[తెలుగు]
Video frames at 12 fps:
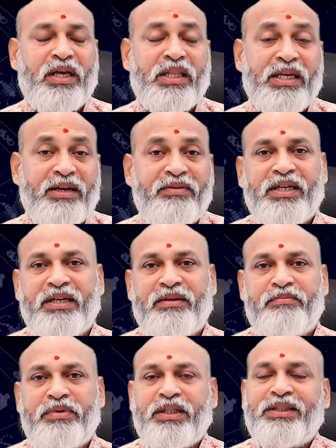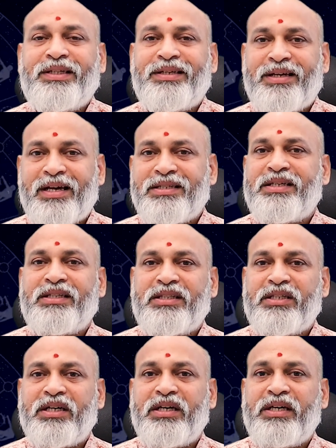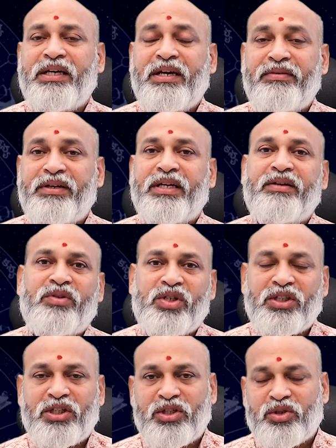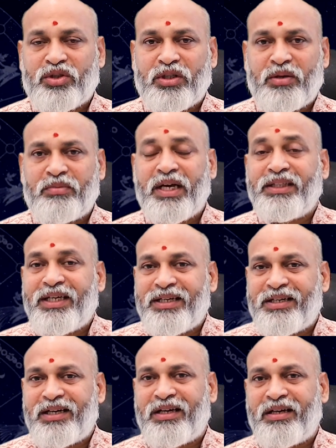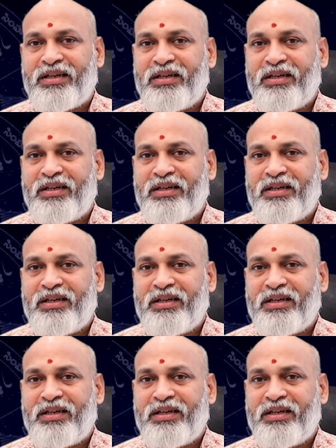అదేమిటి ప్రతి రాశిరీత్యా ఏమిటి అనే విషయం తెలుసుకుందాం అయితే ఇక్కడ